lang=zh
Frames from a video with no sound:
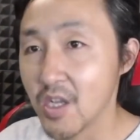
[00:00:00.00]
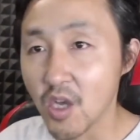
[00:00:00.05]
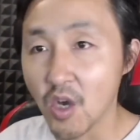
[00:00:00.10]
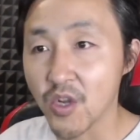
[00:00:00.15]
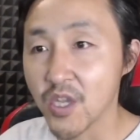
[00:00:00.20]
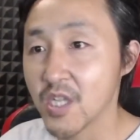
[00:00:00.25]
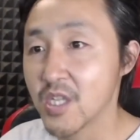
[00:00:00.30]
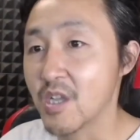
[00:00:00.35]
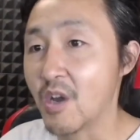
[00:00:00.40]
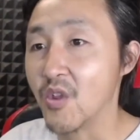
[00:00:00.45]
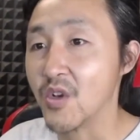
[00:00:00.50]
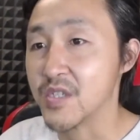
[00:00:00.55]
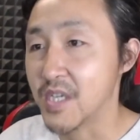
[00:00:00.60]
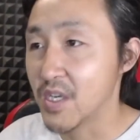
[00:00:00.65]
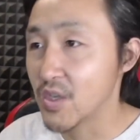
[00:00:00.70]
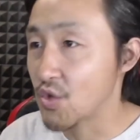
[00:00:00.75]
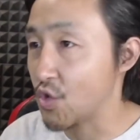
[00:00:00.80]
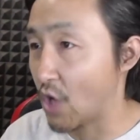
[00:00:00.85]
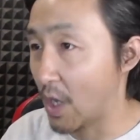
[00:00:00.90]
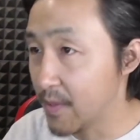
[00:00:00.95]
老领导的
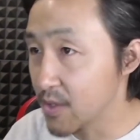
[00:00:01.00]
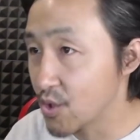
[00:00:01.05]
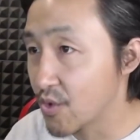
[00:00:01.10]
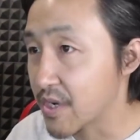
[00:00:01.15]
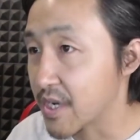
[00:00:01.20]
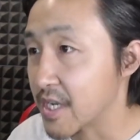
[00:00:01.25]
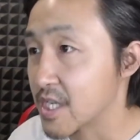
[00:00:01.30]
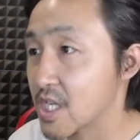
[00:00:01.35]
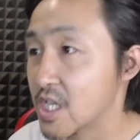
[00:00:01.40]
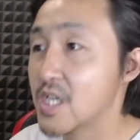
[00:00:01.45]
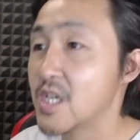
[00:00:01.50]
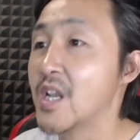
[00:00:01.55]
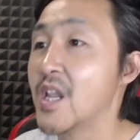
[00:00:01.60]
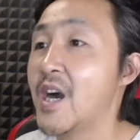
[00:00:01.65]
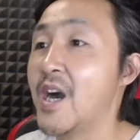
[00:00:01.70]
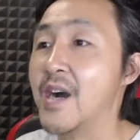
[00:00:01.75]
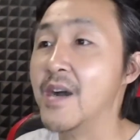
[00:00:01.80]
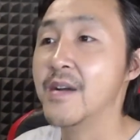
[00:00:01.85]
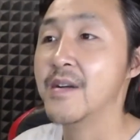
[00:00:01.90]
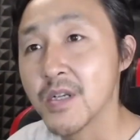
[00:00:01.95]
人全部都给撤
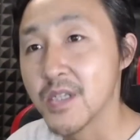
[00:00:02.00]
了，